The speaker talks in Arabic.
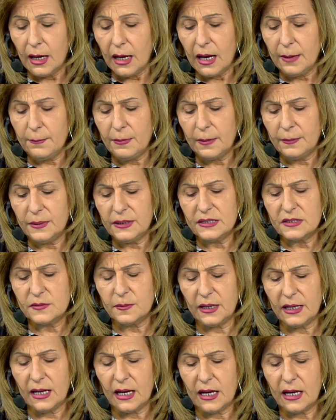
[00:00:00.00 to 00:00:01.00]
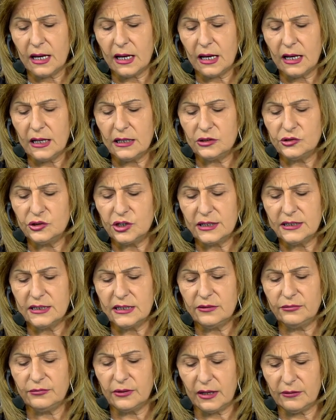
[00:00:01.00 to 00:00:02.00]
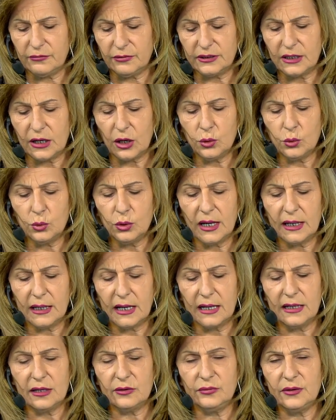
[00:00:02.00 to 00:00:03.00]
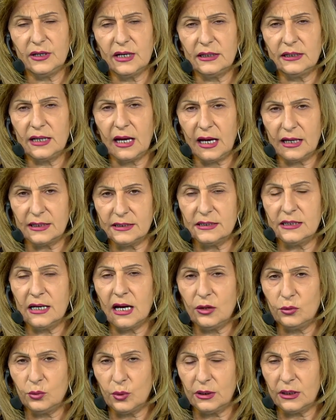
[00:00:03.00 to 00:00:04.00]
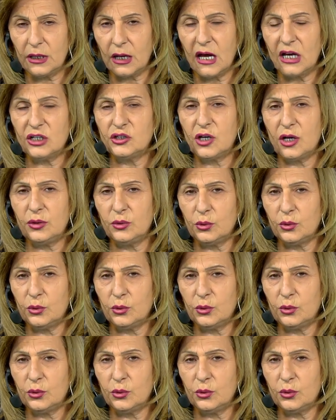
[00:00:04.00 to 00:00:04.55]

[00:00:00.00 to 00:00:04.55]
أما بالنسبة للجدي فالفترة الأولى كانت فيها تحديات ونقاشات